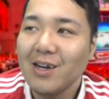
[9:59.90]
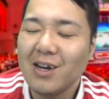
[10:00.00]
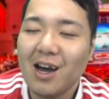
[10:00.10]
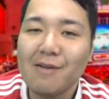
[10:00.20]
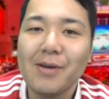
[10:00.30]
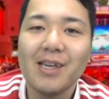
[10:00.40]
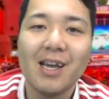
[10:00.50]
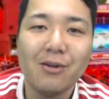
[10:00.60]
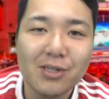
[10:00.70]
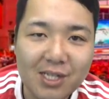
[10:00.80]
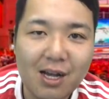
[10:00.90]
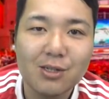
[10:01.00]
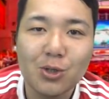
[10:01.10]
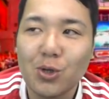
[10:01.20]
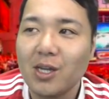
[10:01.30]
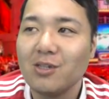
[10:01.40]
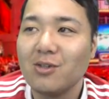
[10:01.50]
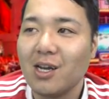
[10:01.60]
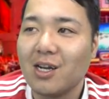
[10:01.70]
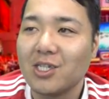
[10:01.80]
ラーメン屋よりさ、その辺
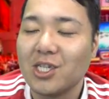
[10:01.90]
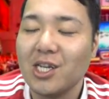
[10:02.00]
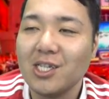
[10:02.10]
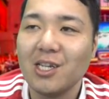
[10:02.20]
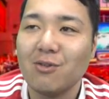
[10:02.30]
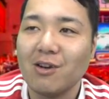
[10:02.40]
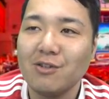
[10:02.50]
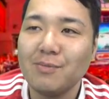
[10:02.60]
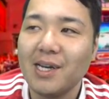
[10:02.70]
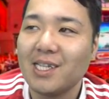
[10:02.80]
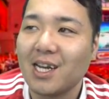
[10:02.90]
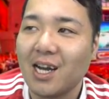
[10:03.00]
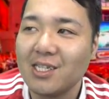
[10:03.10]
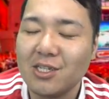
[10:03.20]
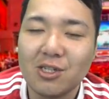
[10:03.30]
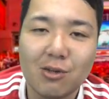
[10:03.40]
のなんかチェーン店の方がうまいって感じる